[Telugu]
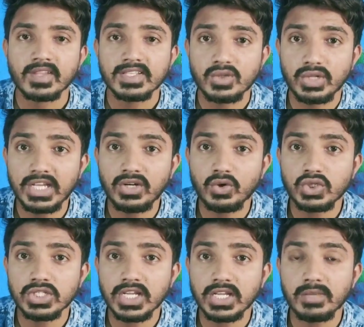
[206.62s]
సో దీంట్లో
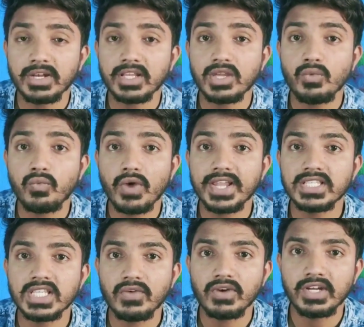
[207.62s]
వచ్చేసరికి మనకి ఫైవ్
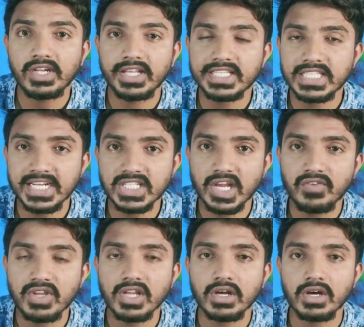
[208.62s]
సెవెంటీ సీట్స్
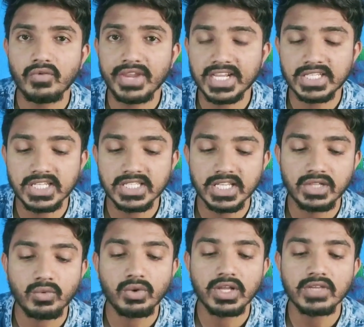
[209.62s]
అనేవి వేకెన్సీస్
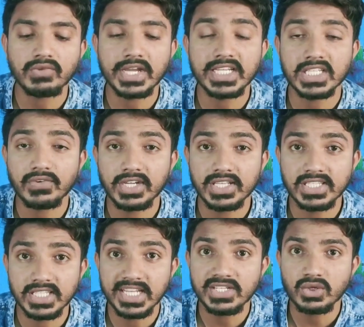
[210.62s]
అయితే ఉన్నాయి ఫైవ్ సెవెంటీ
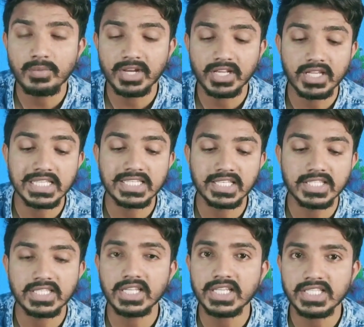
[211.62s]
సీట్స్లో మనకి
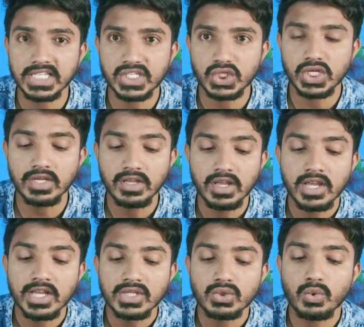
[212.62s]
సిఎస్సికి సిక్స్టీ
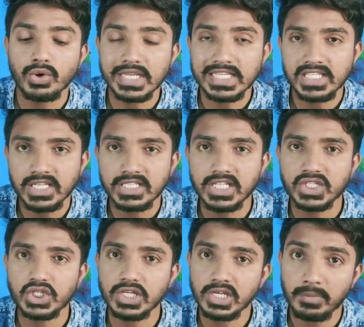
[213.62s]
సో ఈసీ
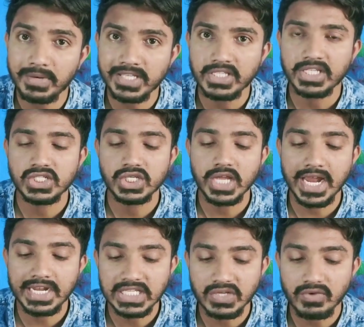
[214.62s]
సిక్స్టీ ట్రిపుల్ సిక్స్టీ
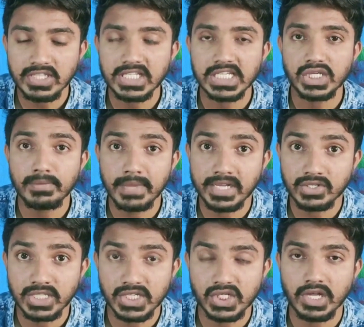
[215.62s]
అండ్ సివిల్ సిక్స్టీ మెక్
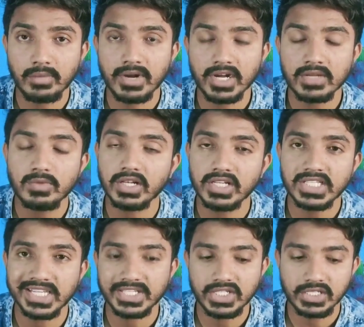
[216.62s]
సిక్స్టీ అనమాట అన్ని
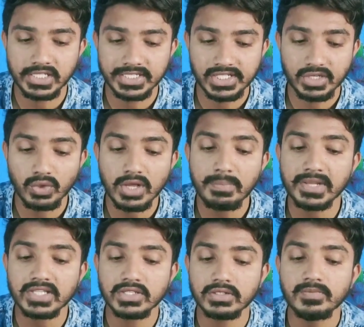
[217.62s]
సిక్స్టీ సిక్స్టీ ఉన్నాయి
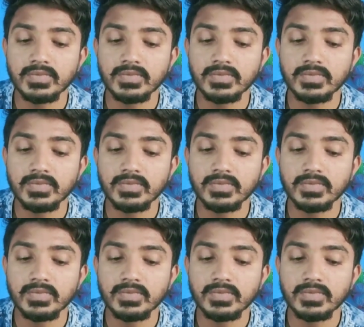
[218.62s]
ప్లస్